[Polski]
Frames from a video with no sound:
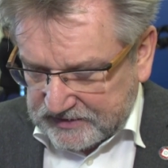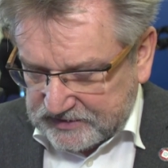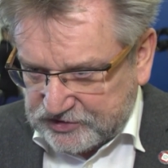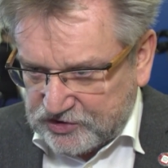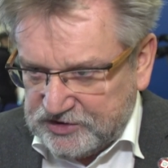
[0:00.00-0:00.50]

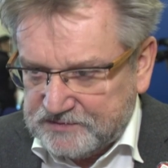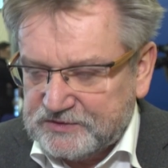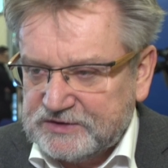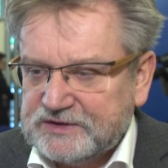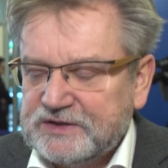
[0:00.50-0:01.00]

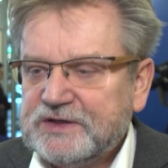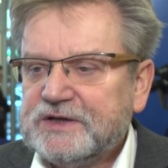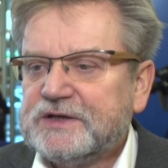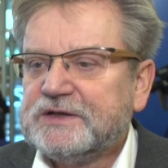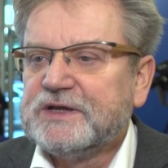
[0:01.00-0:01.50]
szkolimy
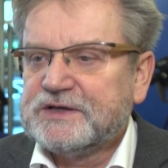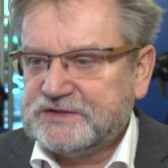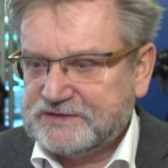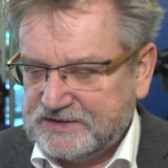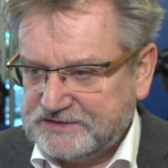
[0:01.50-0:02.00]

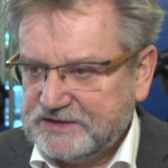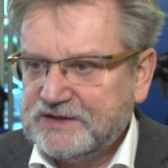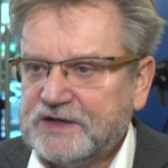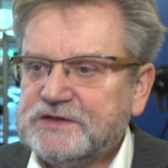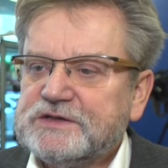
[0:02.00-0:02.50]
nasze stacje
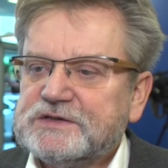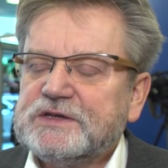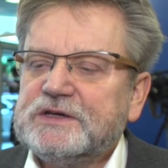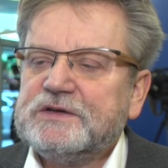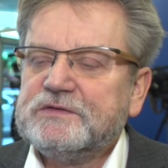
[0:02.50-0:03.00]

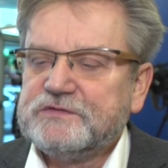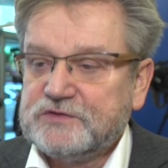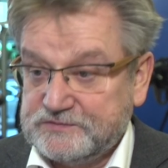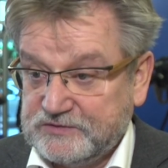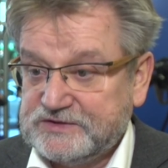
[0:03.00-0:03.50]
graniczne w
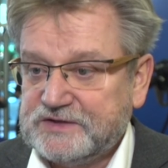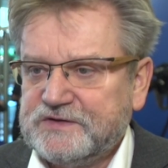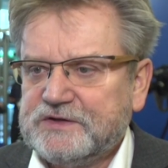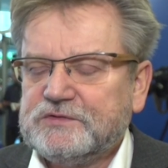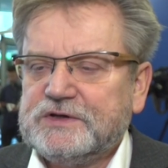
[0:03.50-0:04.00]

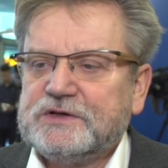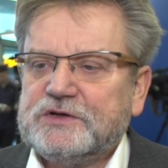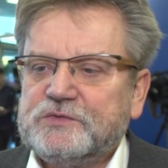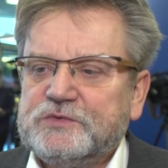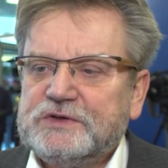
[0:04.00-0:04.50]
rozpoznawaniu tej
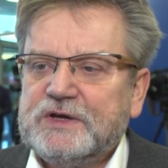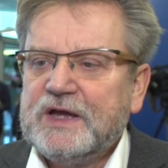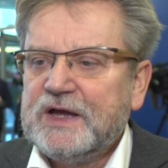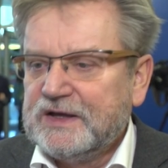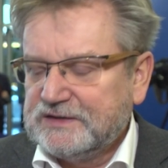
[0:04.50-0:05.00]
choroby.
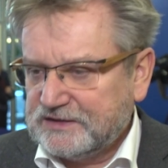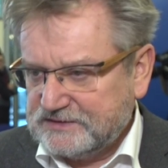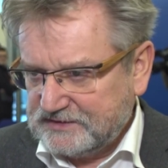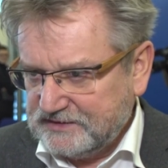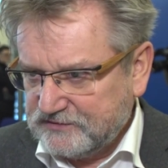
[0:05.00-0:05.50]

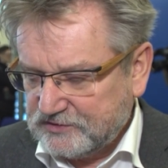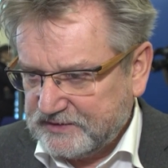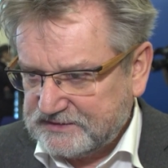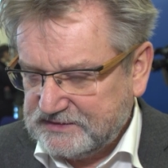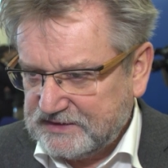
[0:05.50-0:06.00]
Także jest
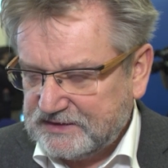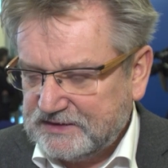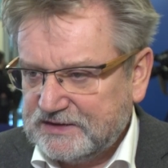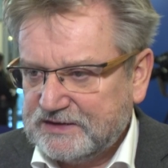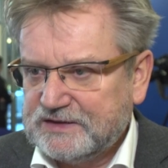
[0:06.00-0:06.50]
informacja
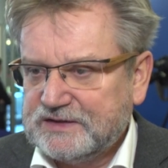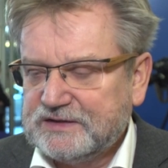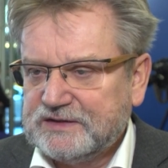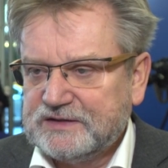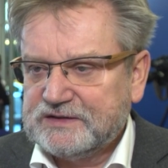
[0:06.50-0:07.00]
dla
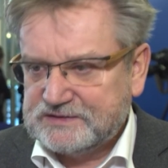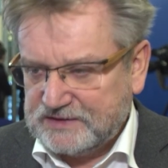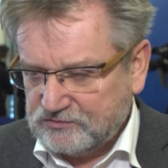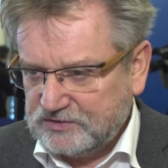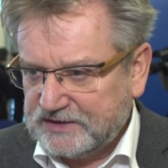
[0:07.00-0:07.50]

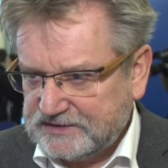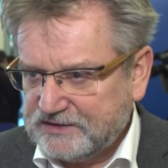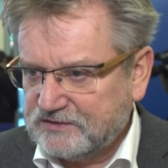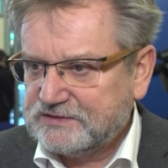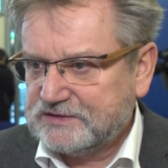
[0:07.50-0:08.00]
załóg
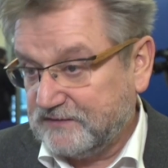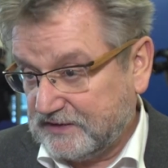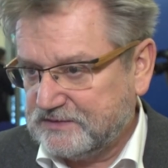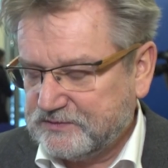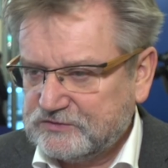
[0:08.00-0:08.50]
latających, w
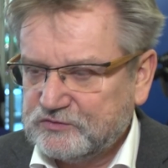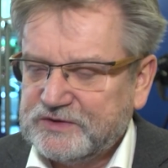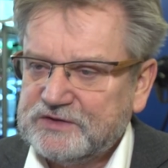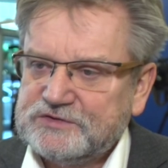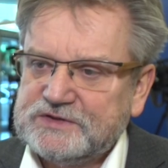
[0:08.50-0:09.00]
jaki sposób
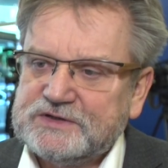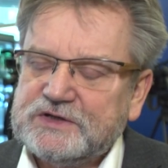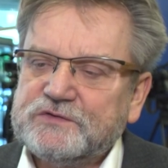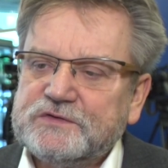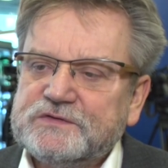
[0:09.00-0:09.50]
mają się
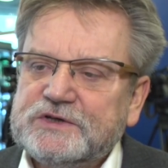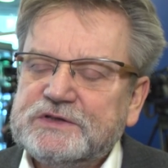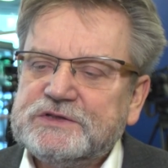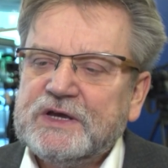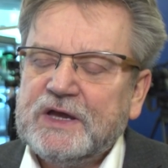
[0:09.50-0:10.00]

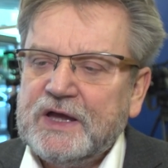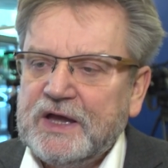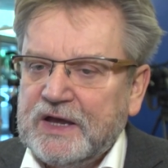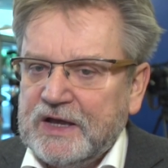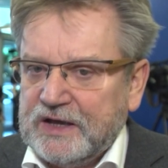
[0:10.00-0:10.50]
zachowywać.
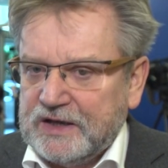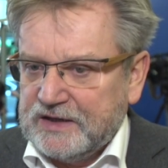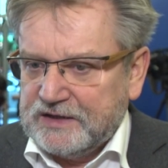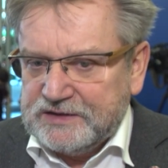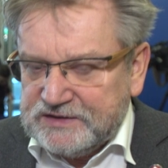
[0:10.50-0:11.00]

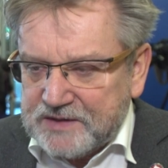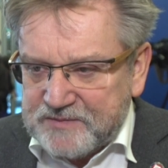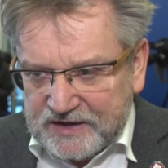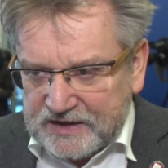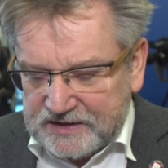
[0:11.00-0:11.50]
E, nie
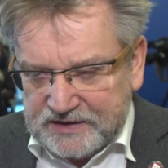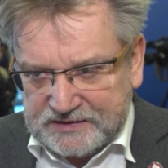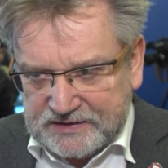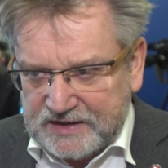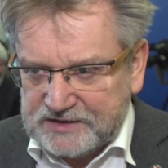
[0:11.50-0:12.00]
ma
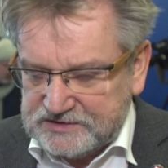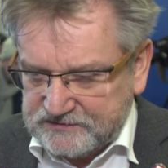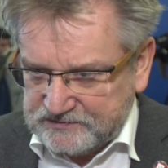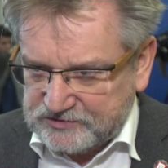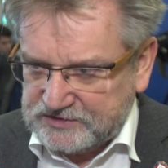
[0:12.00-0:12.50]
na razie
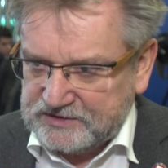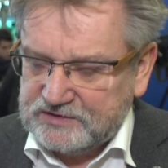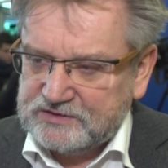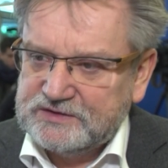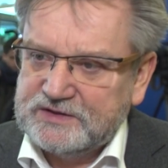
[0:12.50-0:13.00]

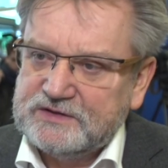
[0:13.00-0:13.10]
wzmożonego e,